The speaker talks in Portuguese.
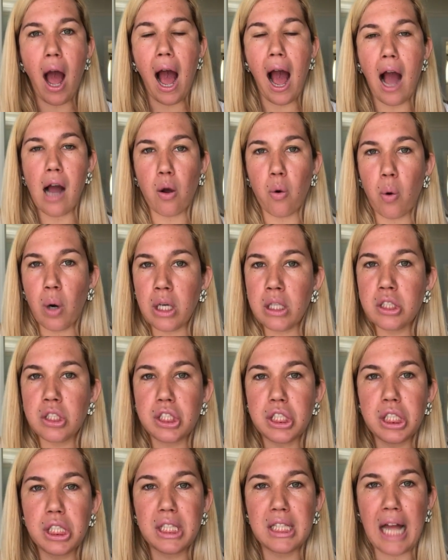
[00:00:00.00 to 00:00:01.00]
a
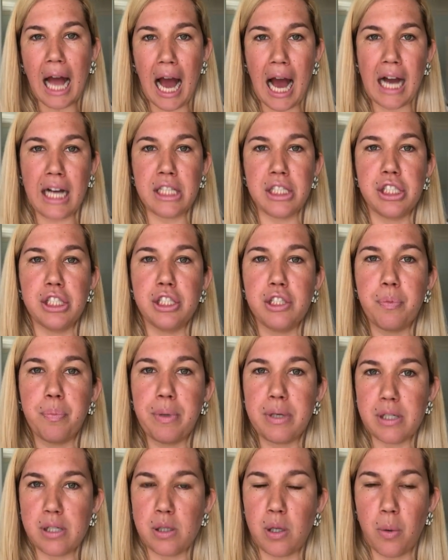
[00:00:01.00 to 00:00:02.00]
quantidade de
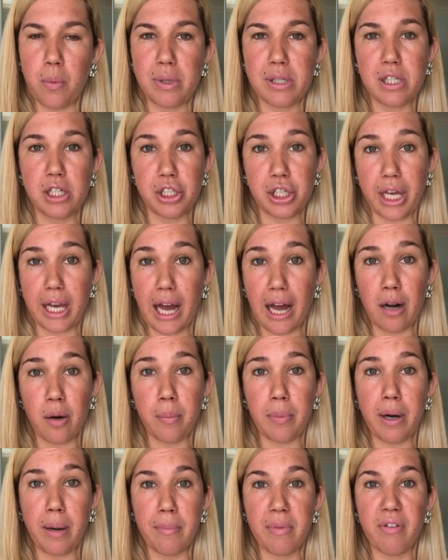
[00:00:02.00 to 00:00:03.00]
pessoas que
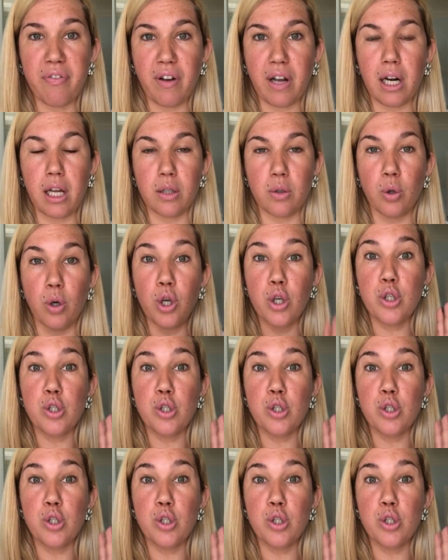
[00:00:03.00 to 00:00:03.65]
chegaram para mim falando: